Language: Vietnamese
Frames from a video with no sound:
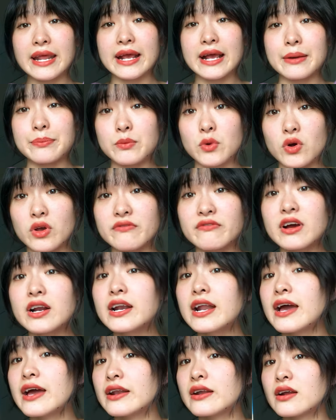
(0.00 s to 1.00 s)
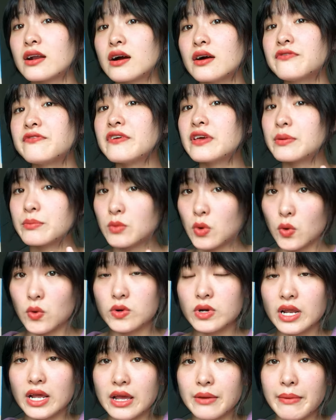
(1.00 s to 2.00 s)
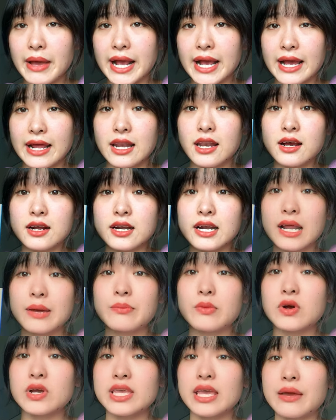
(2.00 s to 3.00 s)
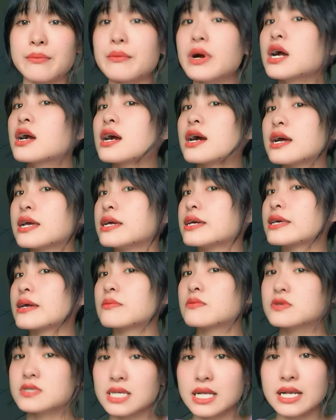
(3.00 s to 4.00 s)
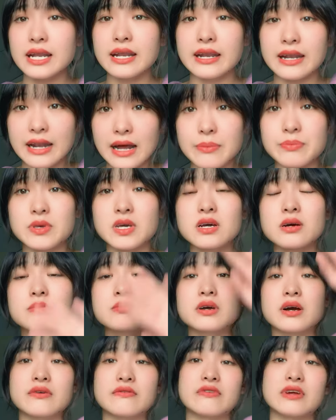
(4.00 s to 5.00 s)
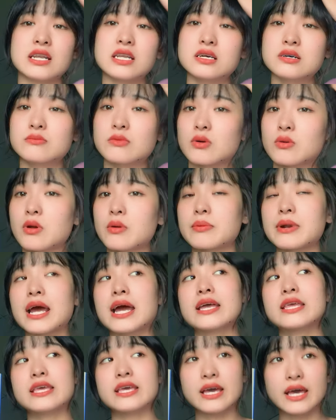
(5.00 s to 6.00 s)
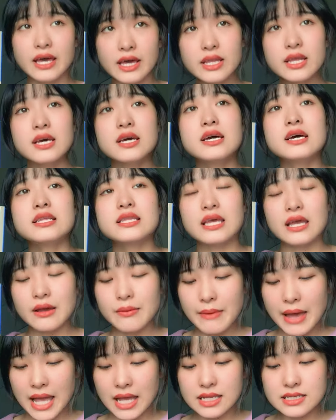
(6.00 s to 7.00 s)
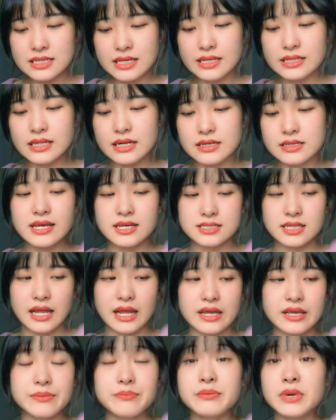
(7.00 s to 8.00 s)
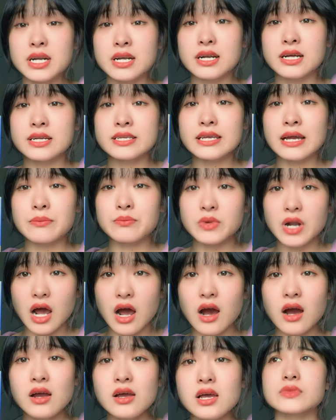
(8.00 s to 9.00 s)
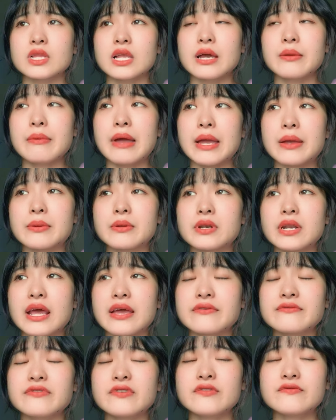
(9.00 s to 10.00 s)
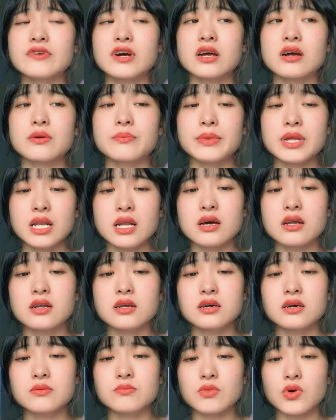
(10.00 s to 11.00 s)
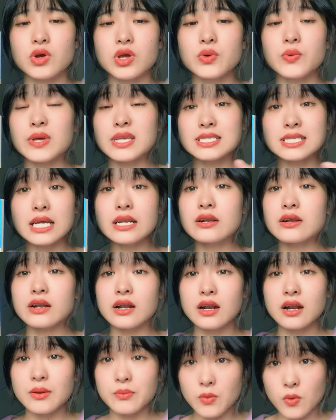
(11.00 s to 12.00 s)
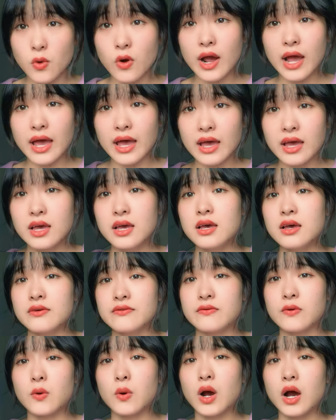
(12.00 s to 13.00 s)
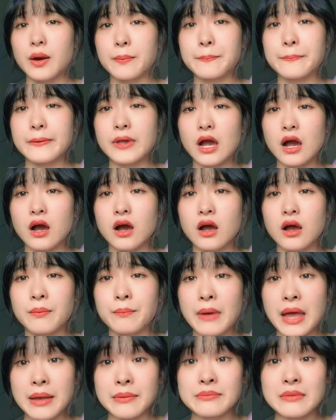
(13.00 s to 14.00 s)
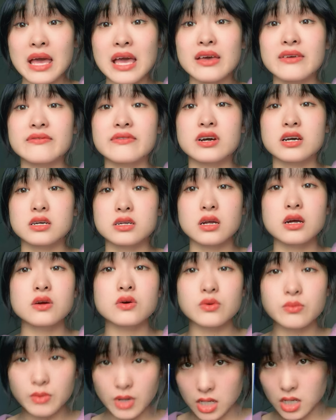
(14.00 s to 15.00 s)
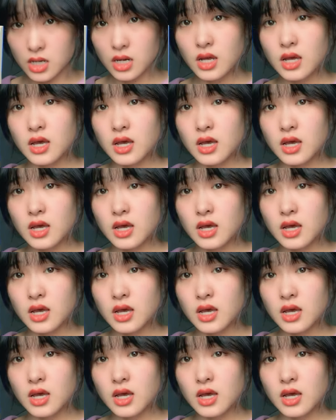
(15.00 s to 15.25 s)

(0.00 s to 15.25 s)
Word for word: đang gặp một cái vấn đề nào đó phiền muộn thì các bạn hãy lật ra một cái trang bất kỳ ở trong cuốn sách này để đọc chứ không cần phải lựa một luật ra hay gì hết thì các bạn sẽ tự nhận thấy mình ở trong đó các bạn đang phân vân không biết là lựa một cái quyển sách nào đó làm quà phù hợp cho bạn bè và người thân của mình